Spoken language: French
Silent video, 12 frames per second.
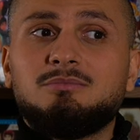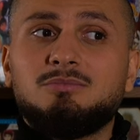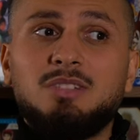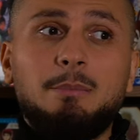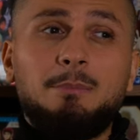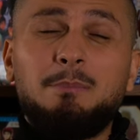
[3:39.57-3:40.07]
On
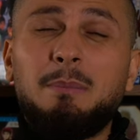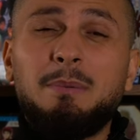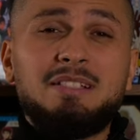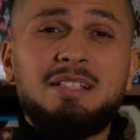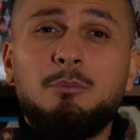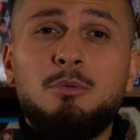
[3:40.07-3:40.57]
n'a pas
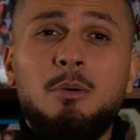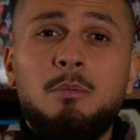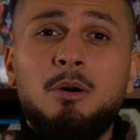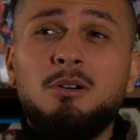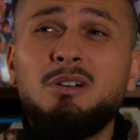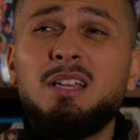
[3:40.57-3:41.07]
passé un bon
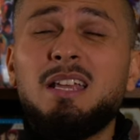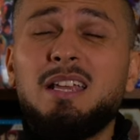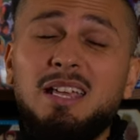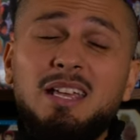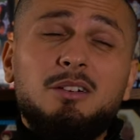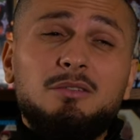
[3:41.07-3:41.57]
moment.
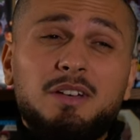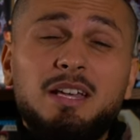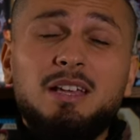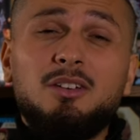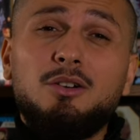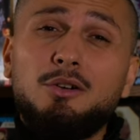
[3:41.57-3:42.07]
Et en
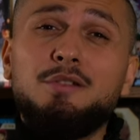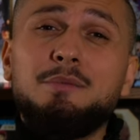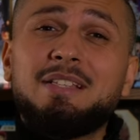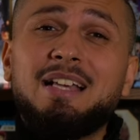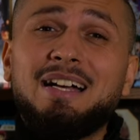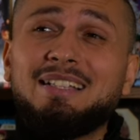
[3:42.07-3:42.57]
vrai, quand le film
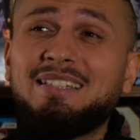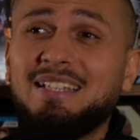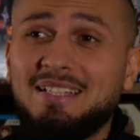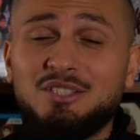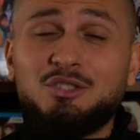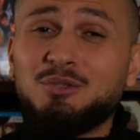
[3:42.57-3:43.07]
s'est arrêté,